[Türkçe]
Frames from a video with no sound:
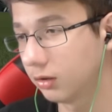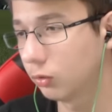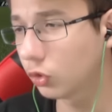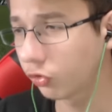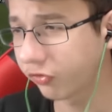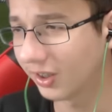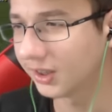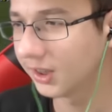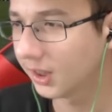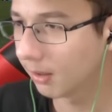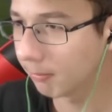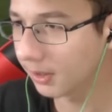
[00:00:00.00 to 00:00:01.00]
Lütfen
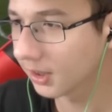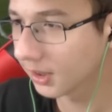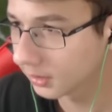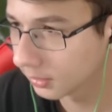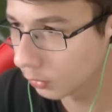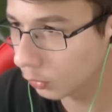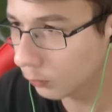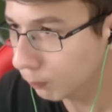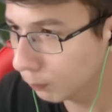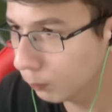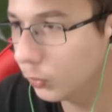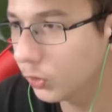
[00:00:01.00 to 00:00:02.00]
bana o
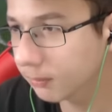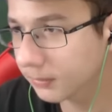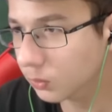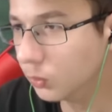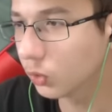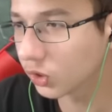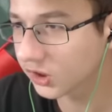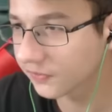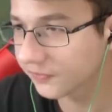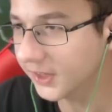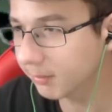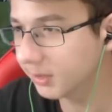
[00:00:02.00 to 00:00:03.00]
mükemmel oyuncuları
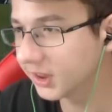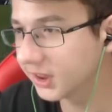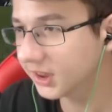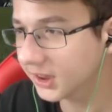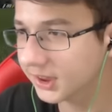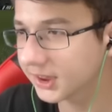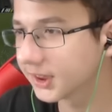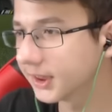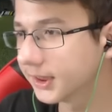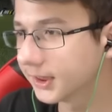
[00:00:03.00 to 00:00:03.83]
vermelisin. Hadi.